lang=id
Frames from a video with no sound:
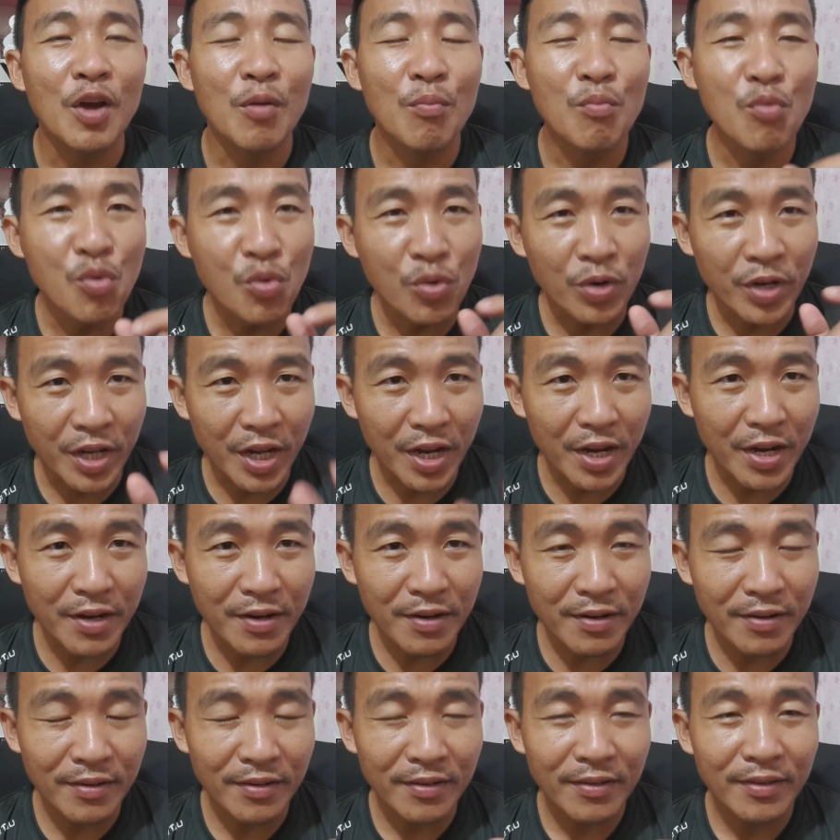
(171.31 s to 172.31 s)

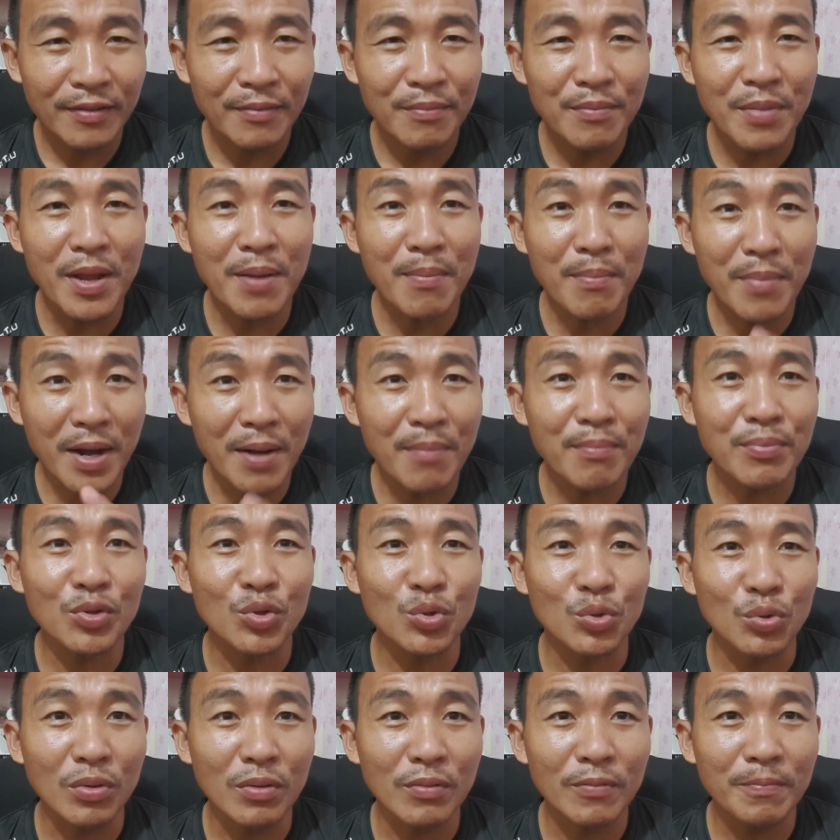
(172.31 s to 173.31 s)
Mungkin memang
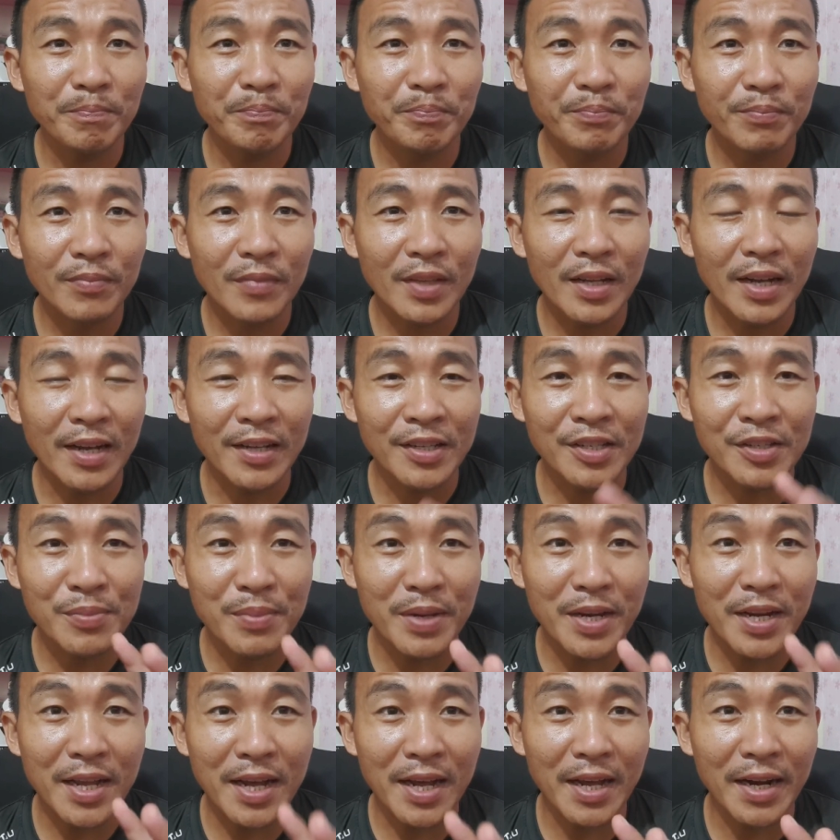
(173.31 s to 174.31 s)
betul
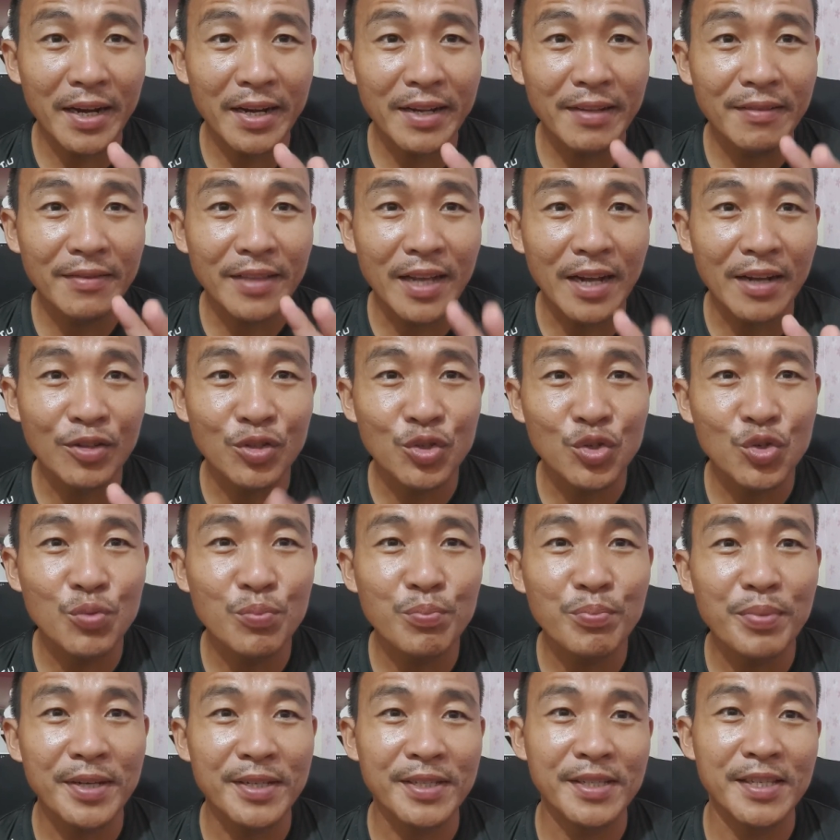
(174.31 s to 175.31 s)
Azmin Ali tak
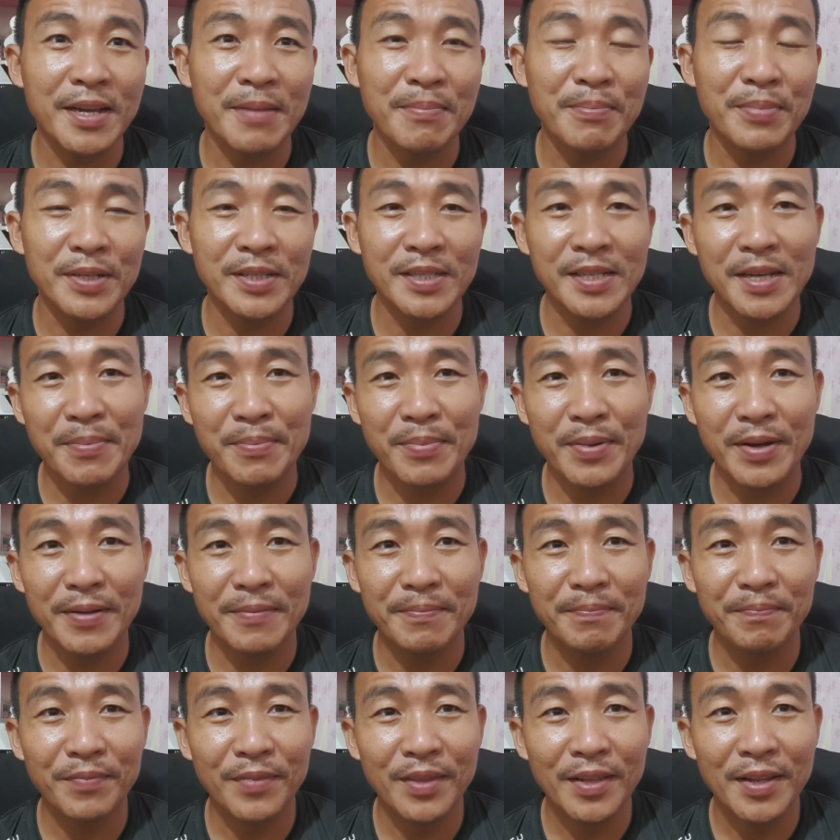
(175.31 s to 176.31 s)
jumpa siapa-siapa.